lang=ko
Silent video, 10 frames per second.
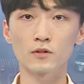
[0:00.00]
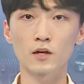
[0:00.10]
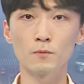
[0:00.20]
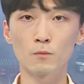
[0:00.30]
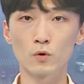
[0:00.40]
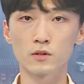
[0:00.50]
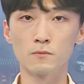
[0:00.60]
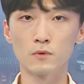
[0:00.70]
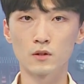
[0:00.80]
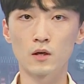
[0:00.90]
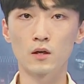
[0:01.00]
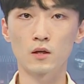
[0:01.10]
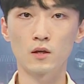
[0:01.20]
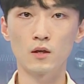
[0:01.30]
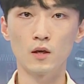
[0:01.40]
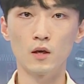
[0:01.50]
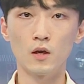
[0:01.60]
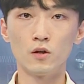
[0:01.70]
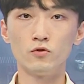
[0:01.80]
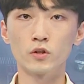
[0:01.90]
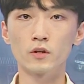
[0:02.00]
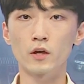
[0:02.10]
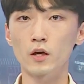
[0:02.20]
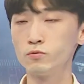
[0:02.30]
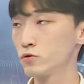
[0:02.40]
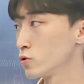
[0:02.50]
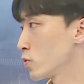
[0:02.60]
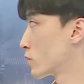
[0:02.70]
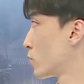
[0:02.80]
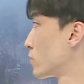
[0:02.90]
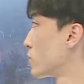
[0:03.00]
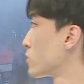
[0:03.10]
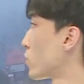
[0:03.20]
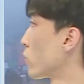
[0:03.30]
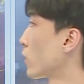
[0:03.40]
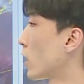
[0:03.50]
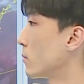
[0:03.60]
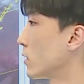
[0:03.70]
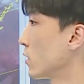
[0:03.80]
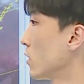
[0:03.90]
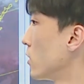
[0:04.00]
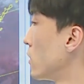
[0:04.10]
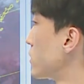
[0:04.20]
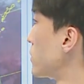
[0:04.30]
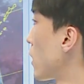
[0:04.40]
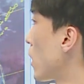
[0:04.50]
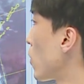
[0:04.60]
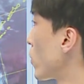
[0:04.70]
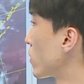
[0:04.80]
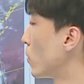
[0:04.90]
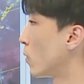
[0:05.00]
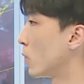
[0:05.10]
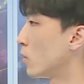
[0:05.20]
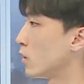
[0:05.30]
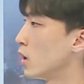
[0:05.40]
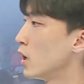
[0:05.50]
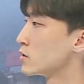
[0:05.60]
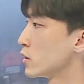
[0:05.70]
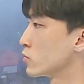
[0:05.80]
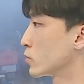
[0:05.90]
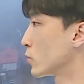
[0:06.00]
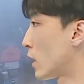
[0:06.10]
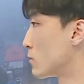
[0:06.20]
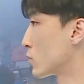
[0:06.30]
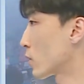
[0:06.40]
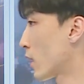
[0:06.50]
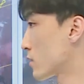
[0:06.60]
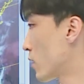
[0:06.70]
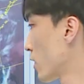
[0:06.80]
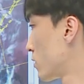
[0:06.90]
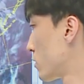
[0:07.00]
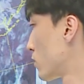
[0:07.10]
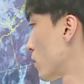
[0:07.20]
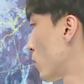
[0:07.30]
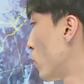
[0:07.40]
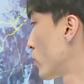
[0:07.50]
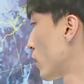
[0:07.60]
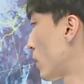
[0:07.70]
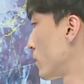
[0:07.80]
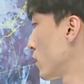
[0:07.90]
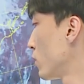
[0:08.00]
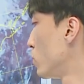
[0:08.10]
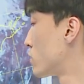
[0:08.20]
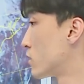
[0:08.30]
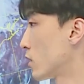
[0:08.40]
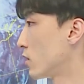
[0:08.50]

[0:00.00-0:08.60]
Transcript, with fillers: 살펴보겠습니다. 우리나라 북쪽으론 저기압이 지나가고 있고 제주도 남쪽 해상에는 고기압이 위치해